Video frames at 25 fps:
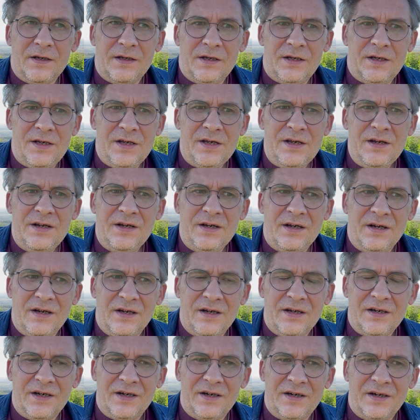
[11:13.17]
И
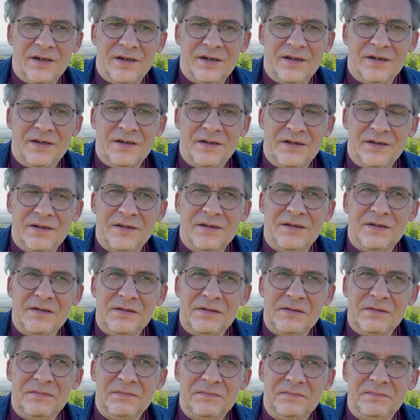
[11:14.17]

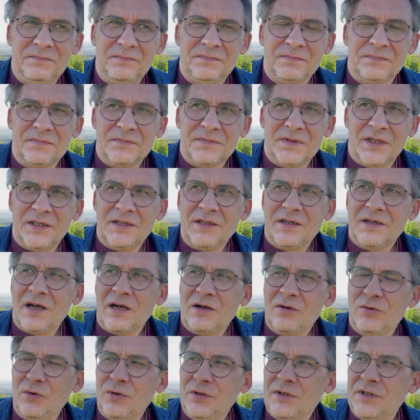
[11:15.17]
э, это
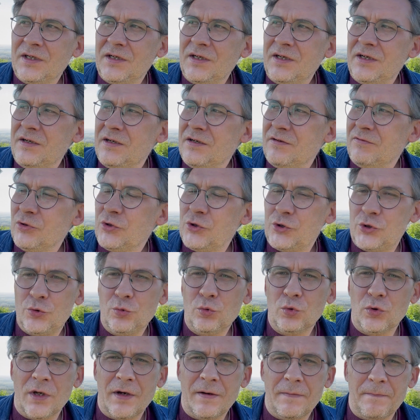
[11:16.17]
какое-то вот
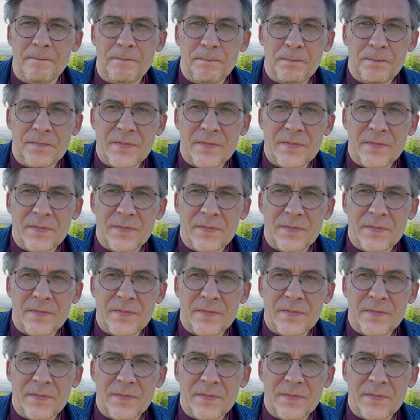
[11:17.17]
чудо.